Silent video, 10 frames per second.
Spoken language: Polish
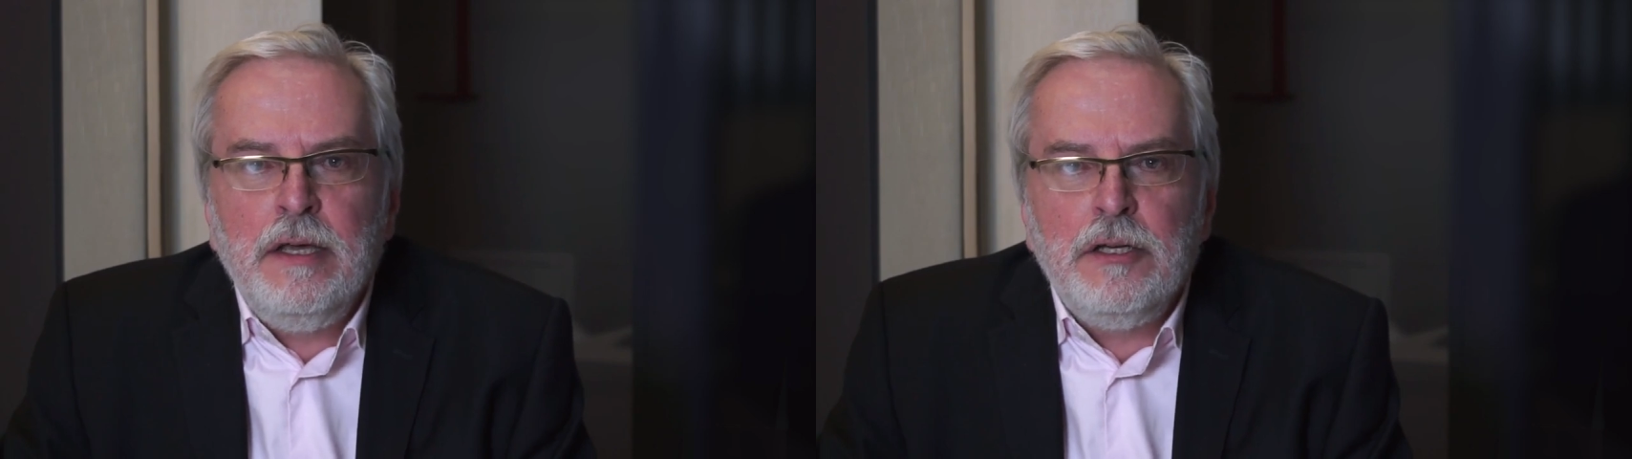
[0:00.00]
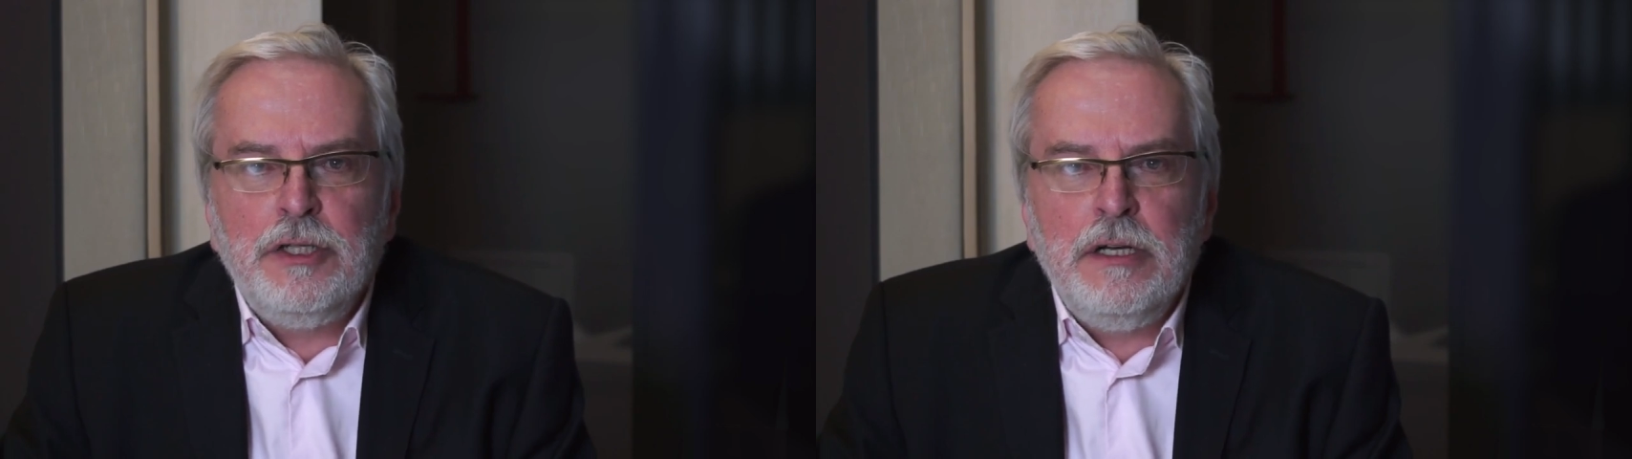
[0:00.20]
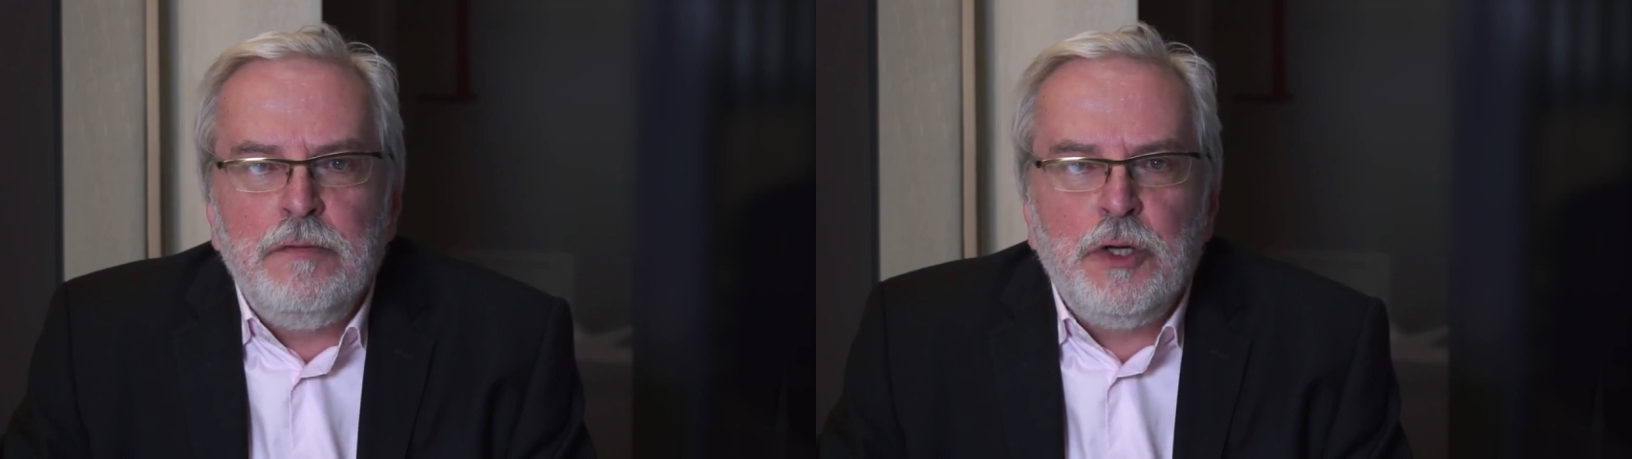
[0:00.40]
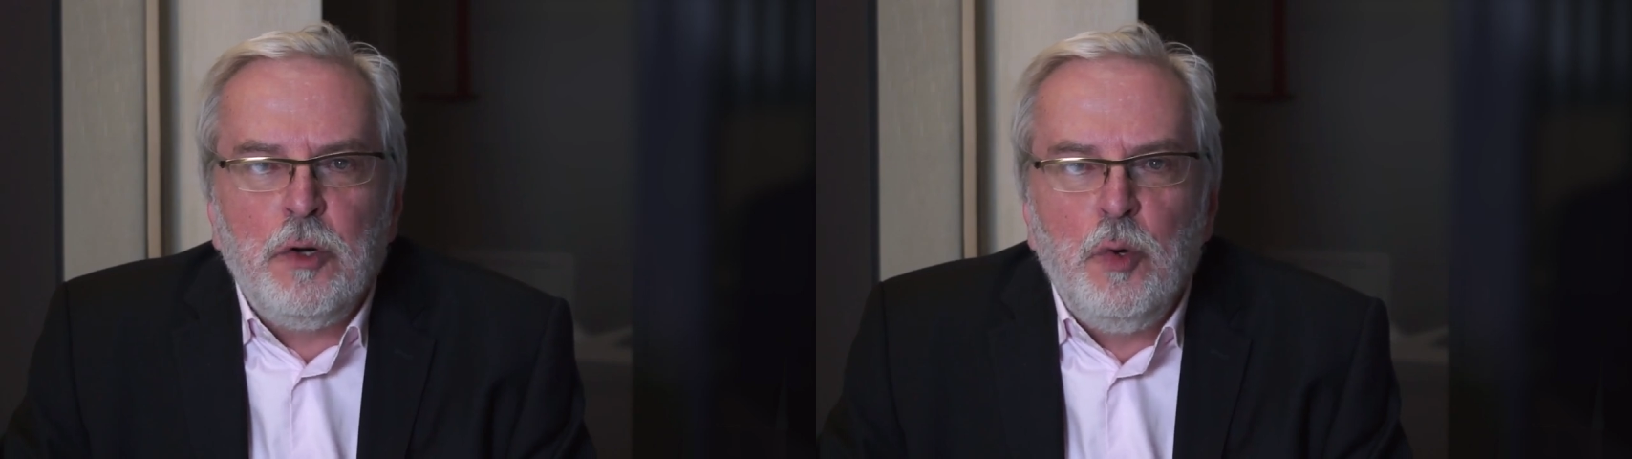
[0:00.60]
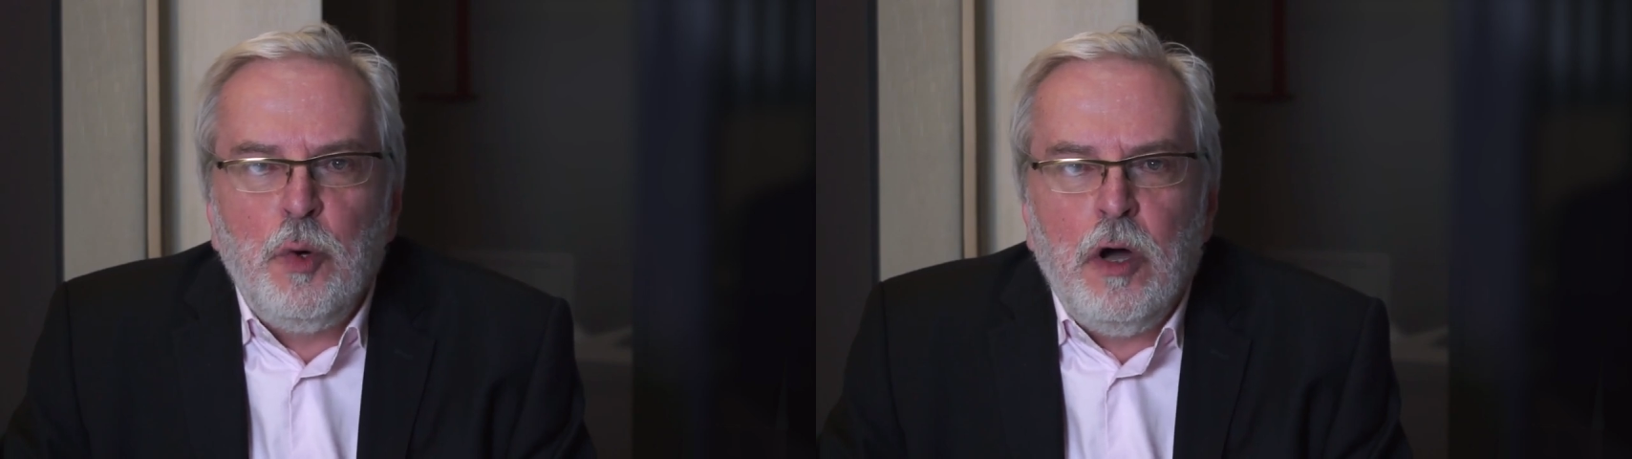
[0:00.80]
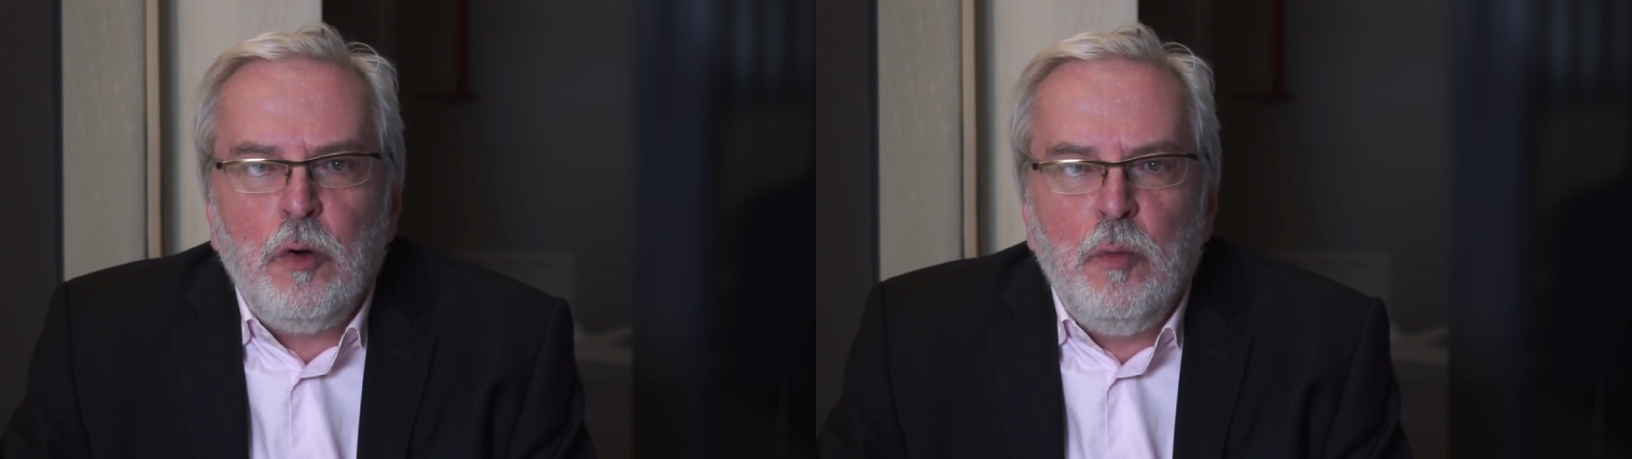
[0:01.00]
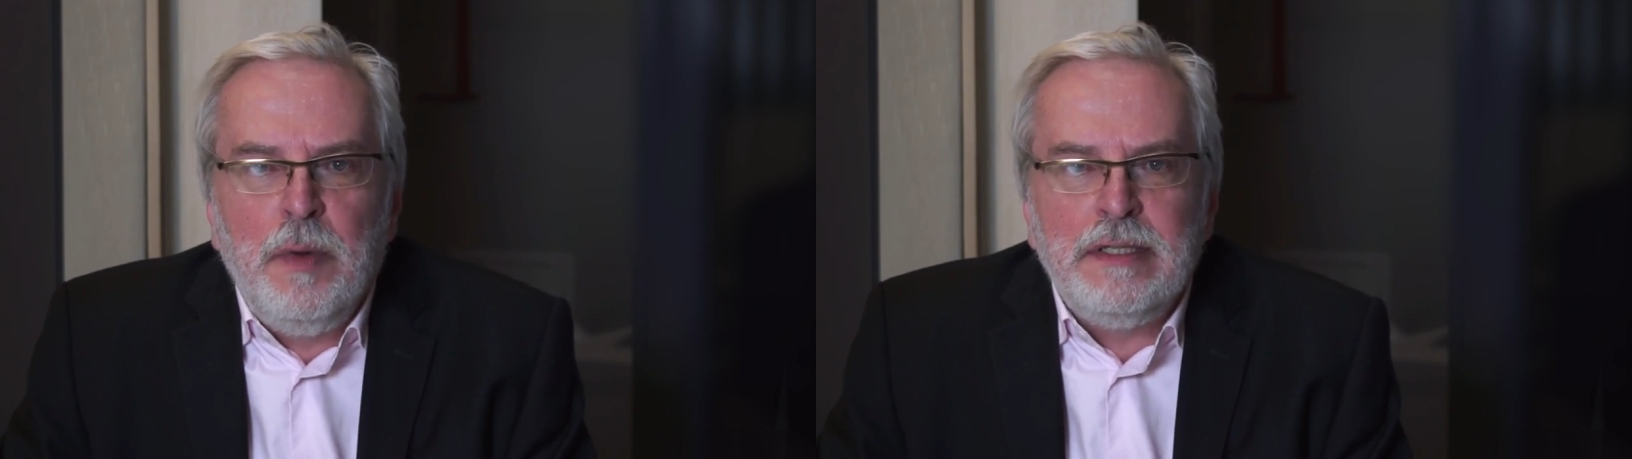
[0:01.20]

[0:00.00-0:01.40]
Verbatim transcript: jeżeli w ciągu roku